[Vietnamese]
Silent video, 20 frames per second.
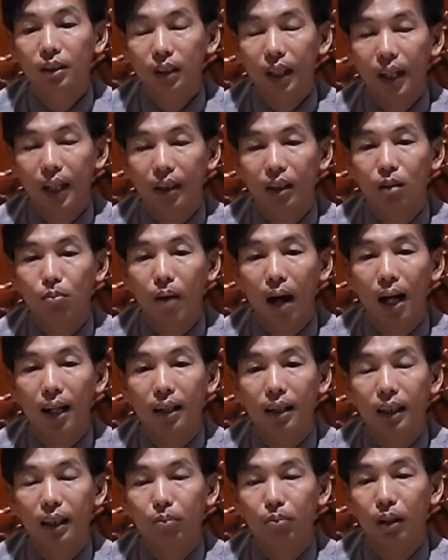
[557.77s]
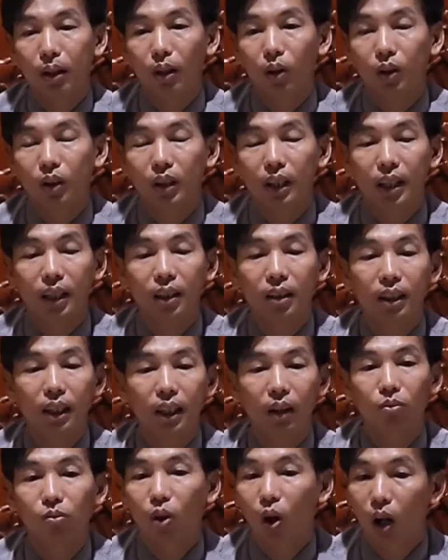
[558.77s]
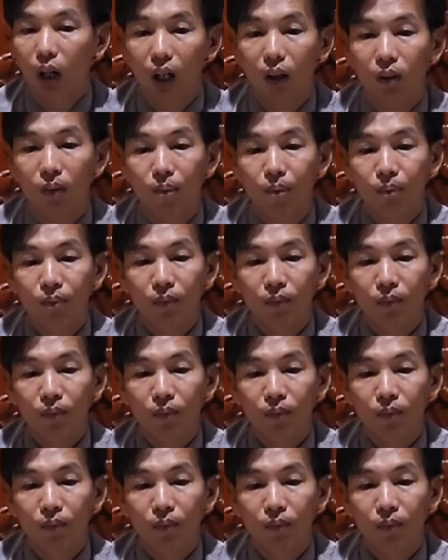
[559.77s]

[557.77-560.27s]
tiền hưởng bạc gì mà rồi diễn gì không có đâu